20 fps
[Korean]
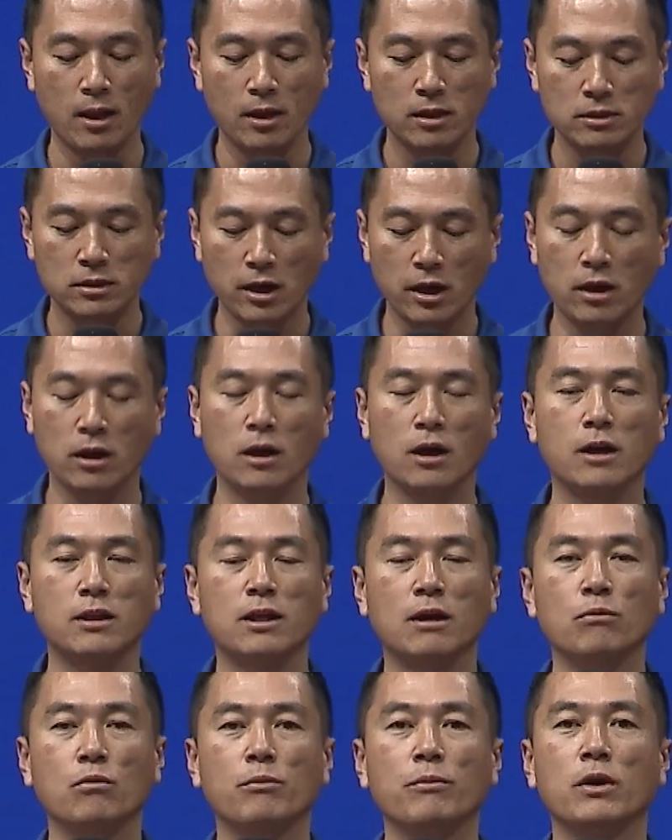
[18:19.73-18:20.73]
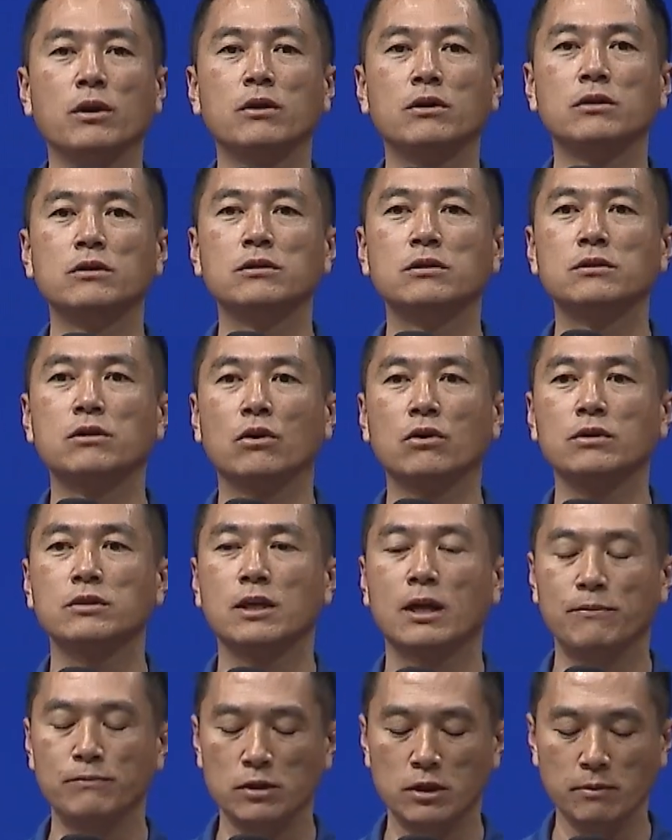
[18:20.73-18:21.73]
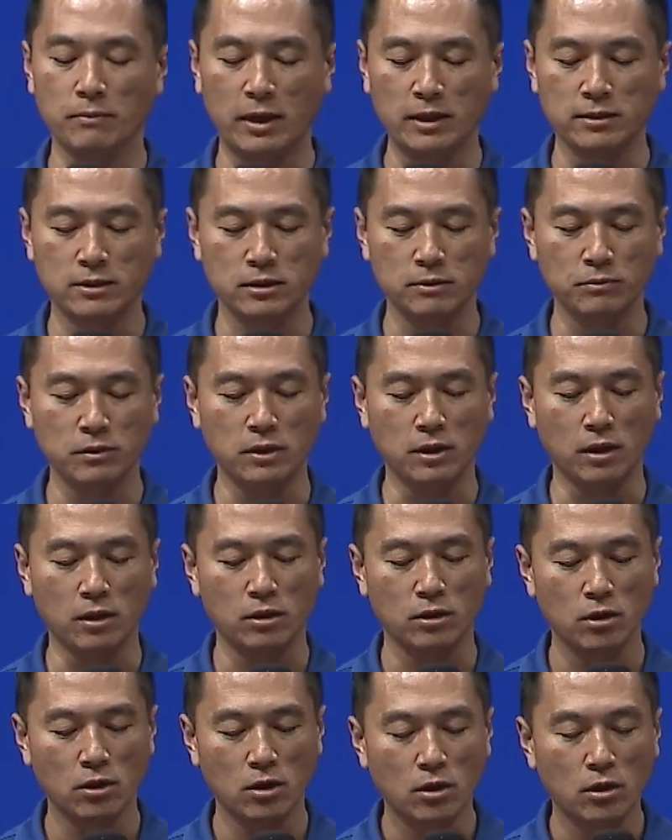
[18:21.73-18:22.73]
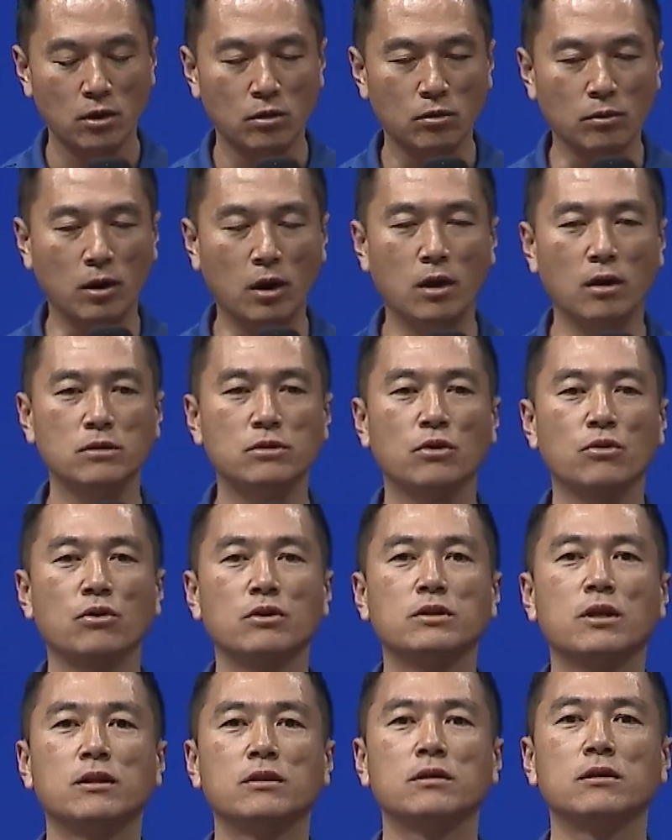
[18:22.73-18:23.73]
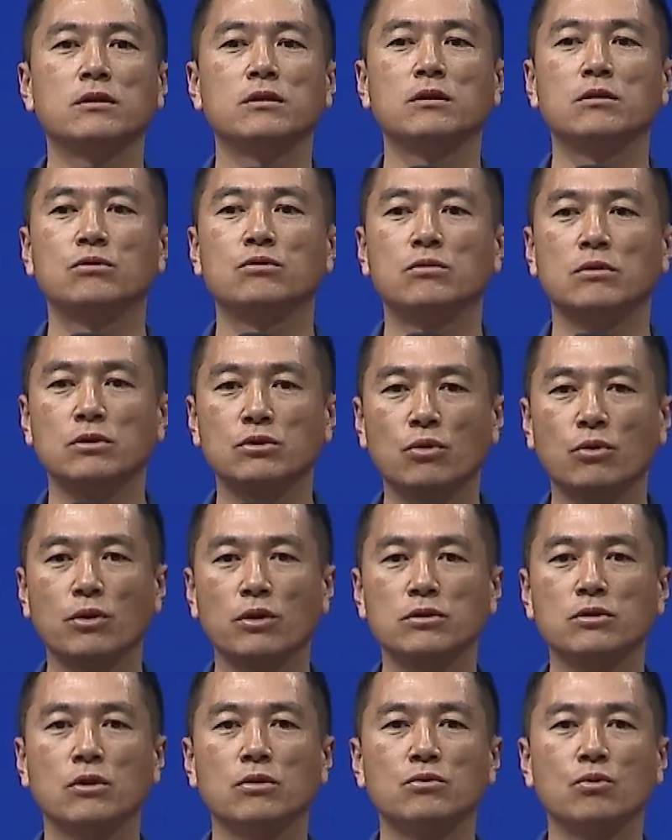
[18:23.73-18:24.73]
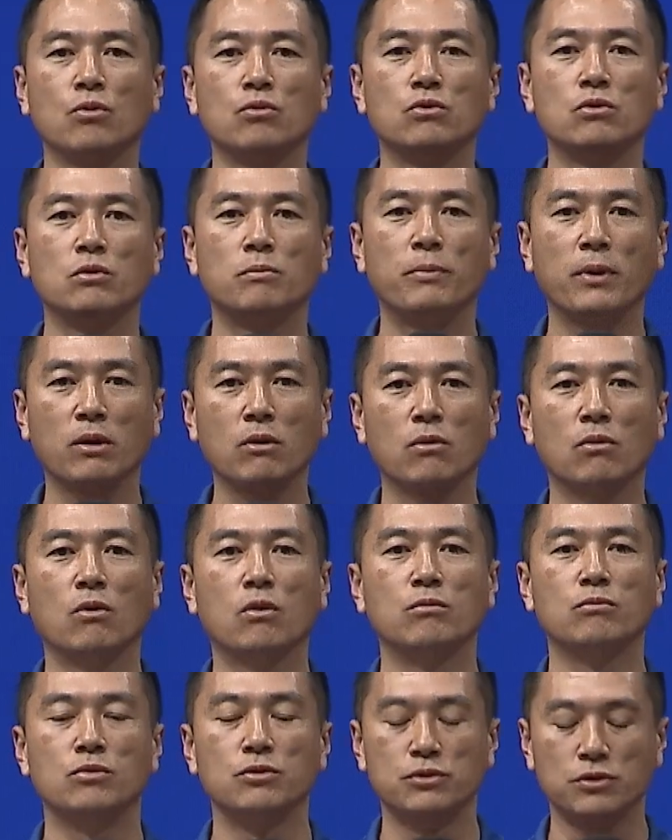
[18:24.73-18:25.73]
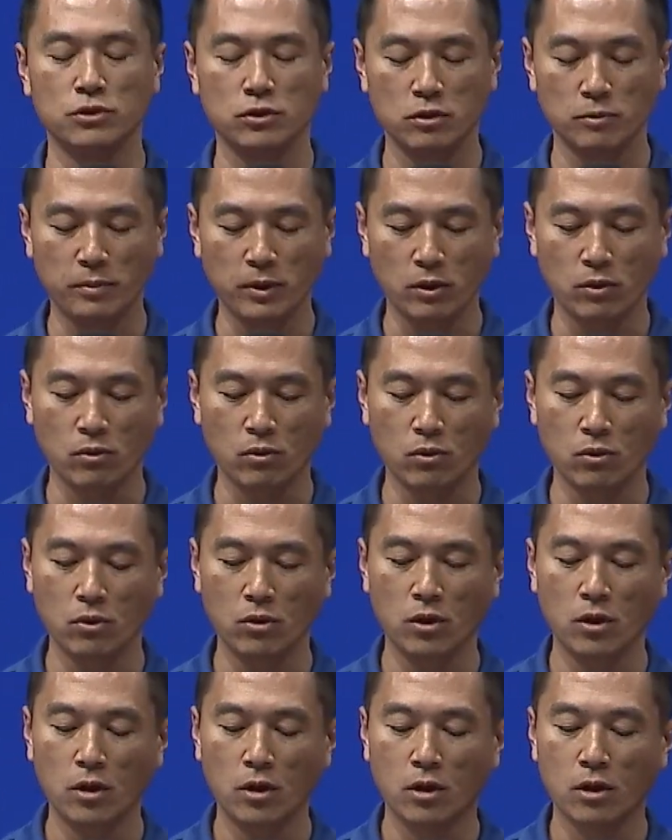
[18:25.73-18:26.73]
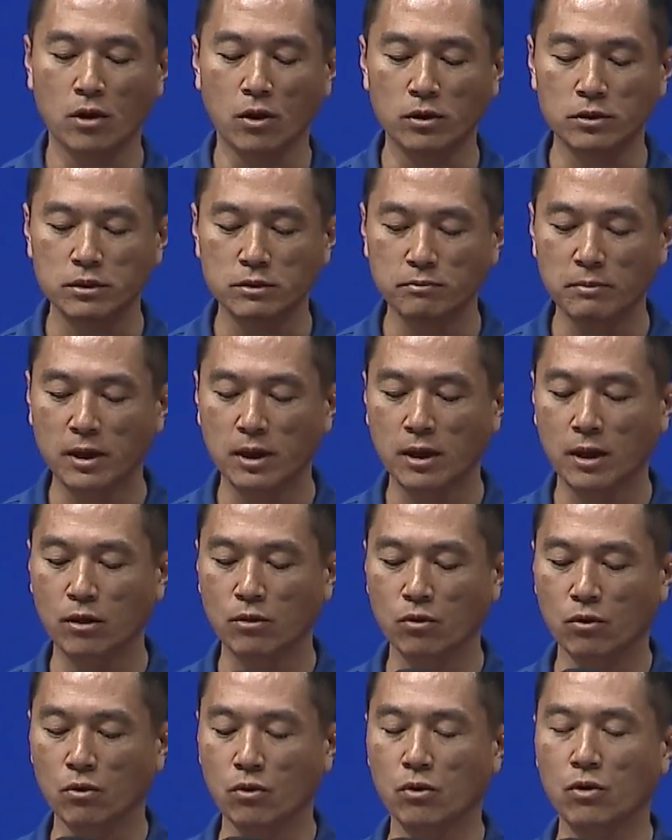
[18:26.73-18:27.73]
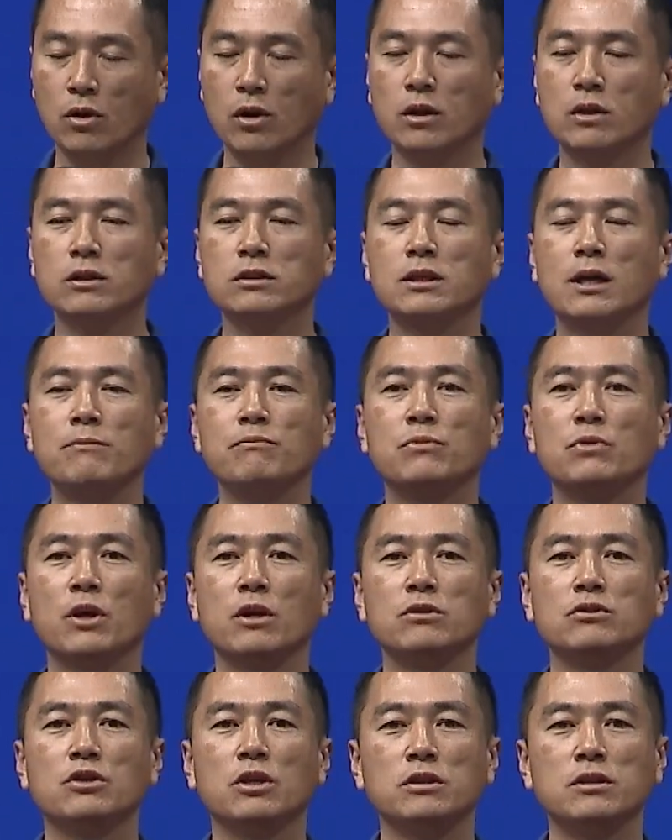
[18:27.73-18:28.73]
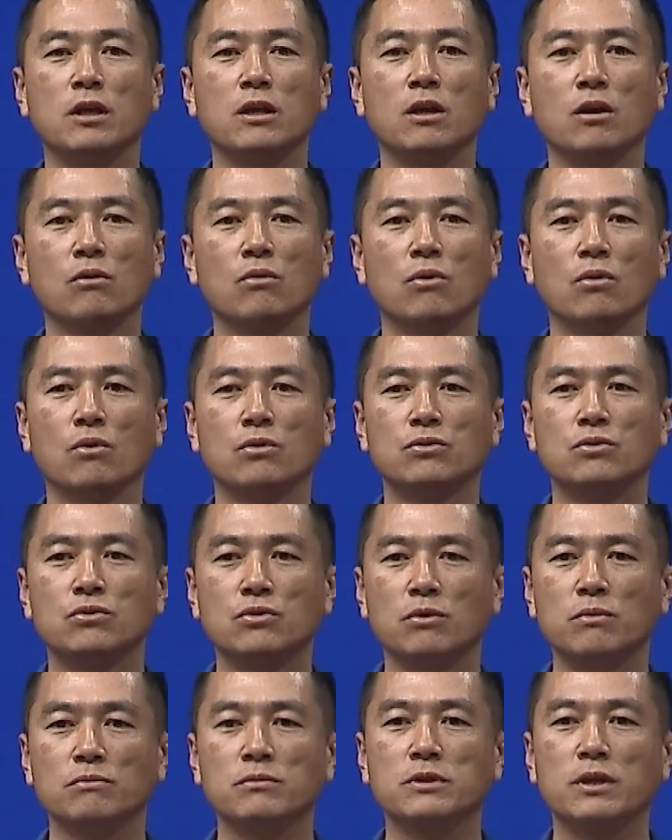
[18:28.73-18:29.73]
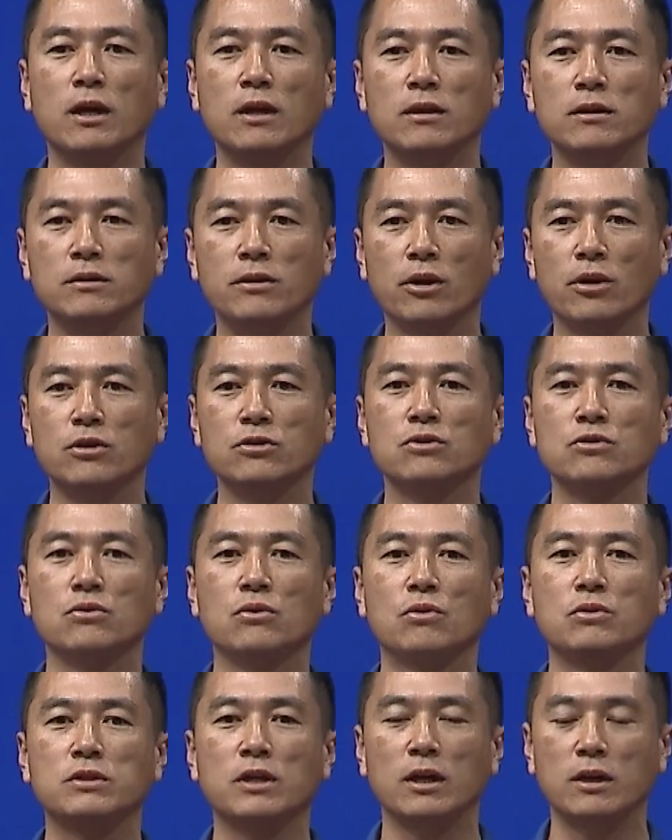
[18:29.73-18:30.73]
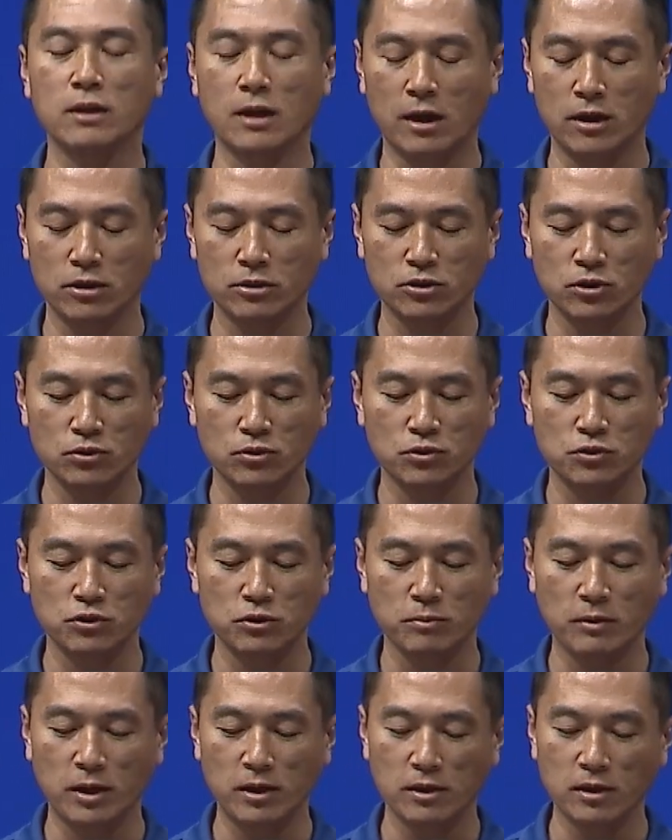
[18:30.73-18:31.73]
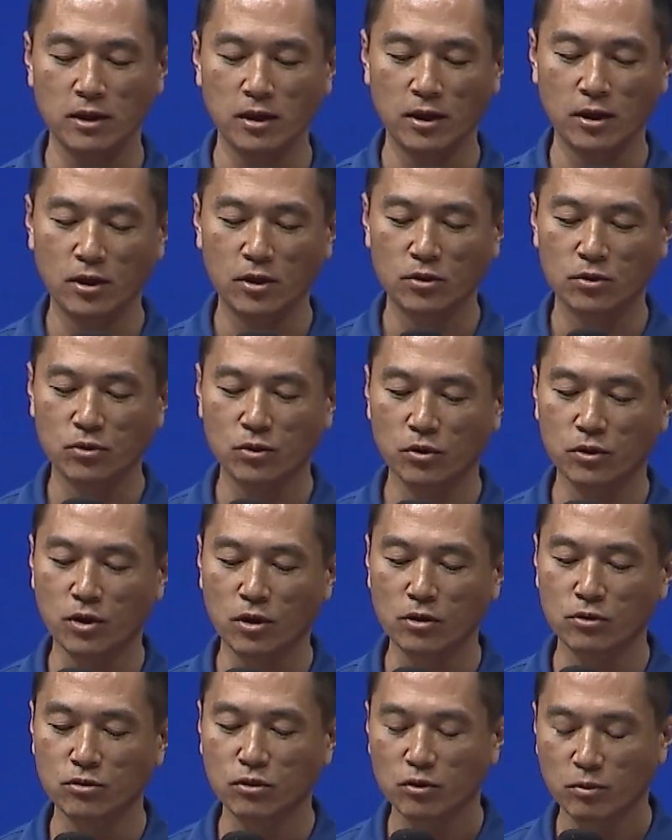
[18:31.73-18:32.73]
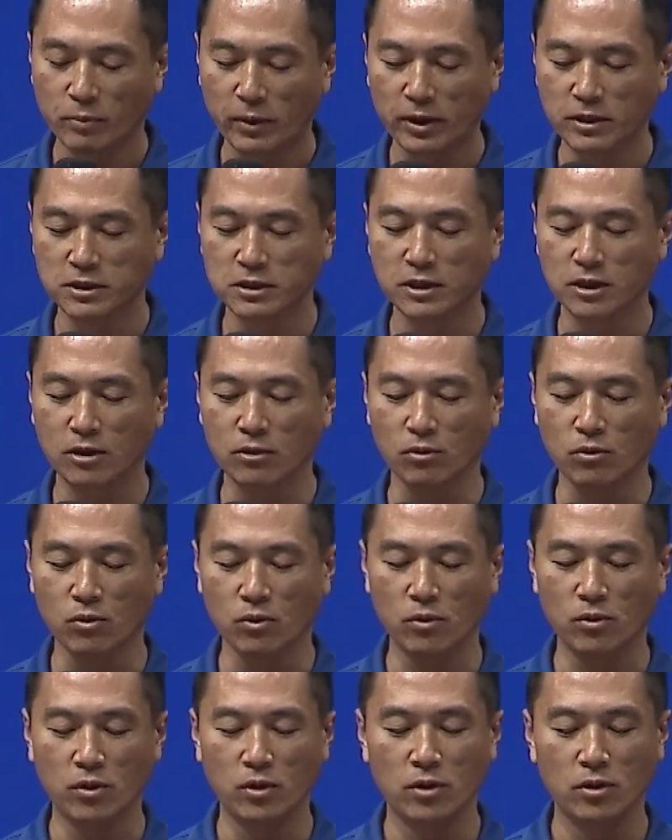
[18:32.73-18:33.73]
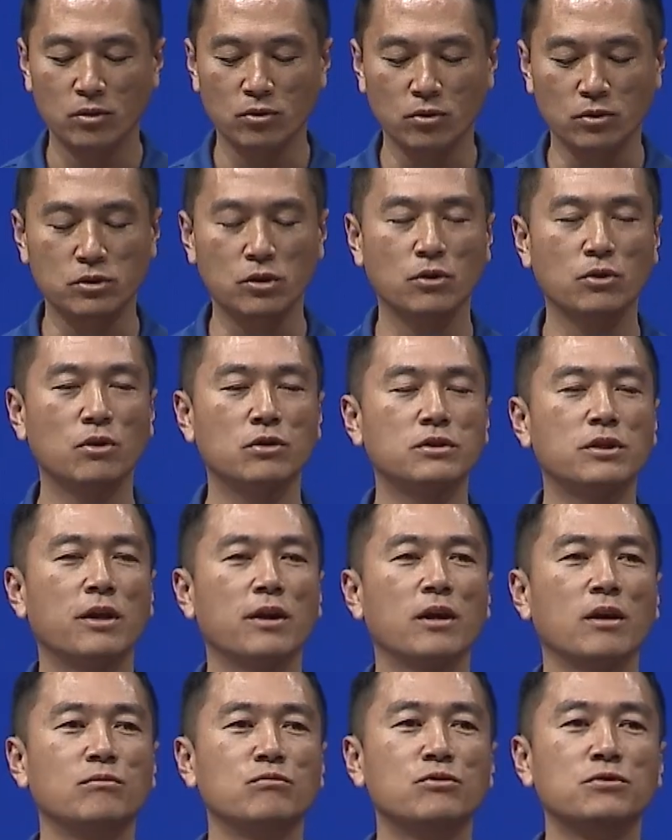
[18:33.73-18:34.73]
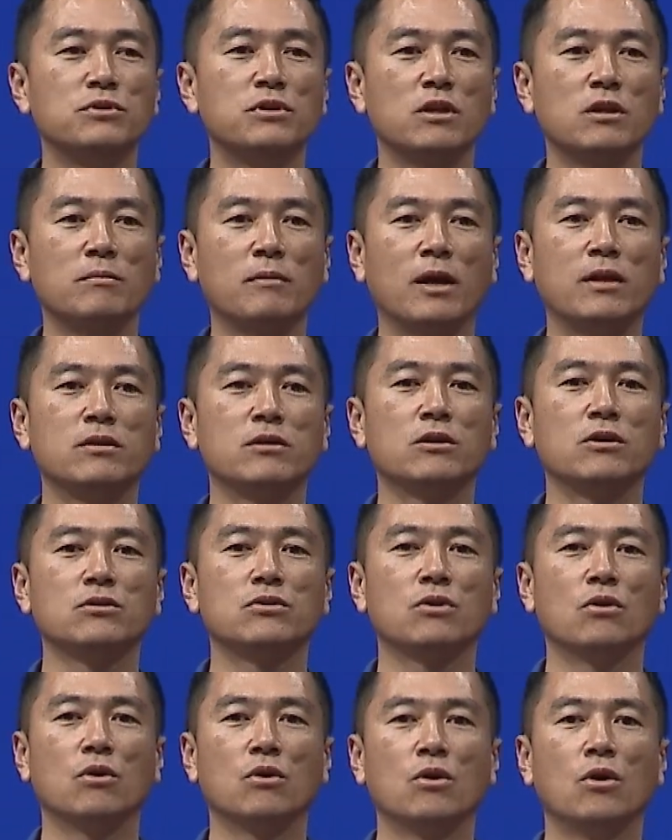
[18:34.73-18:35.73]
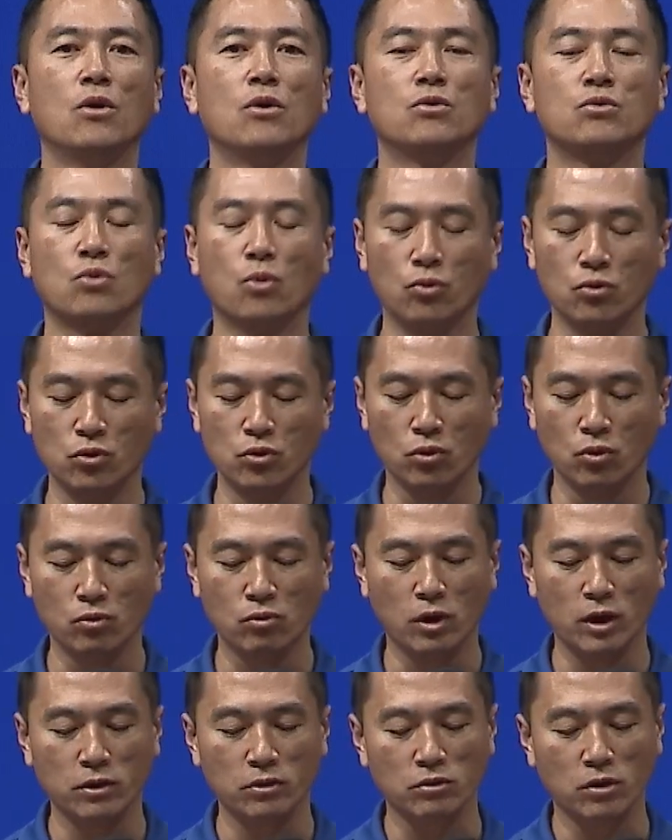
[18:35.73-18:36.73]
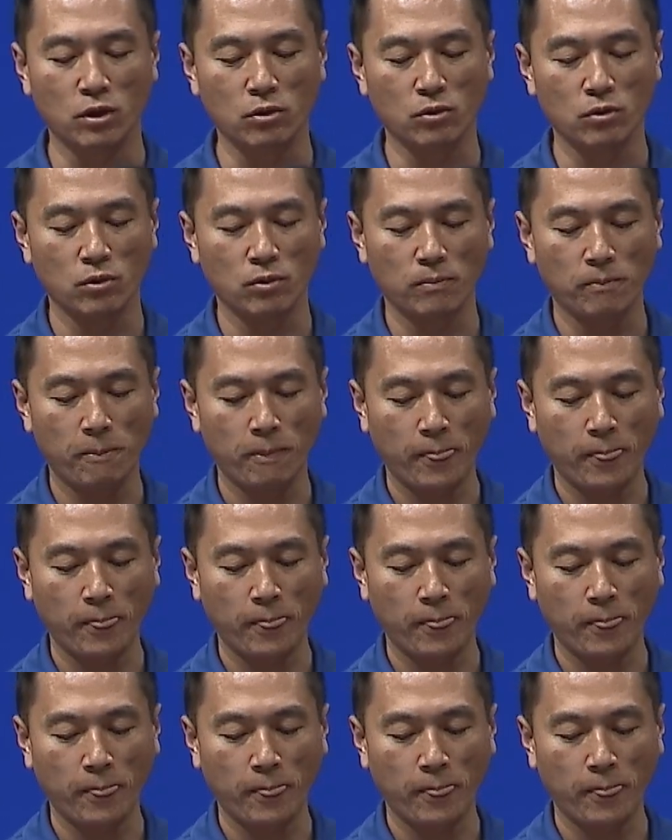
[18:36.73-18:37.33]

사역을 하다 보면 이런저런 사람들이 많습니다. 어, 선교사들 속에서 돈을 뺏고 물질을 뺏고 거짓말하고 참된 제자라고 좀 잘 대해주고 잘 가르쳐줬지만 또 결국은 배신하고 또 선교사에게 문제를 만들어서 돈을 요구하기도 하고요.